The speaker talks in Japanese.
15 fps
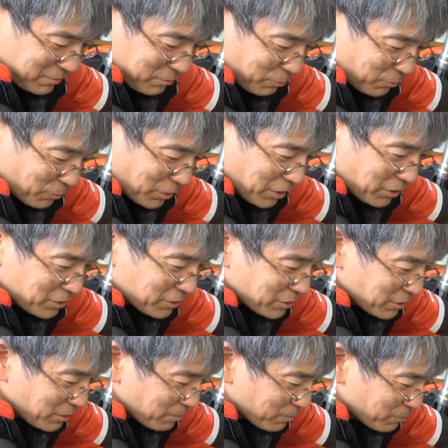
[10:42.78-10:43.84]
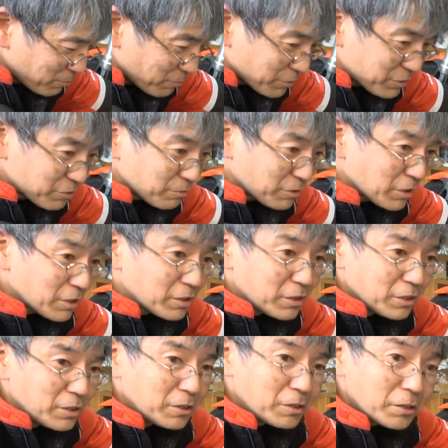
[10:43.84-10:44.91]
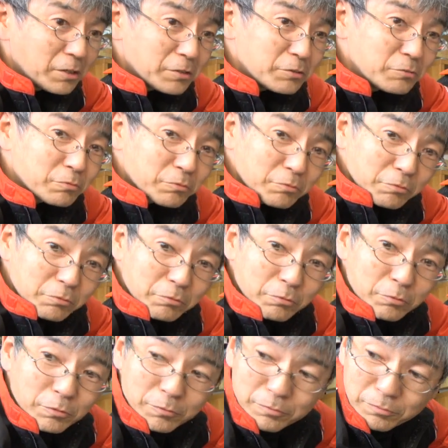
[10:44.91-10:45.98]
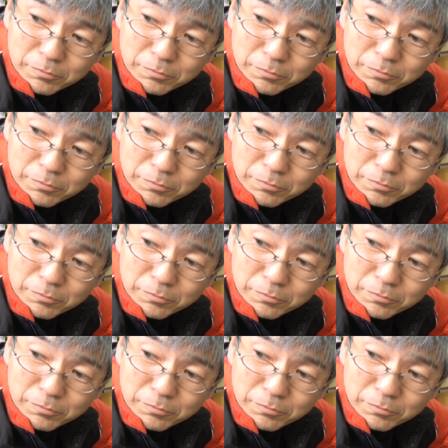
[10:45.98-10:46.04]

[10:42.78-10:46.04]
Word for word: いろいろ考えさせられますよ私はねああいうこ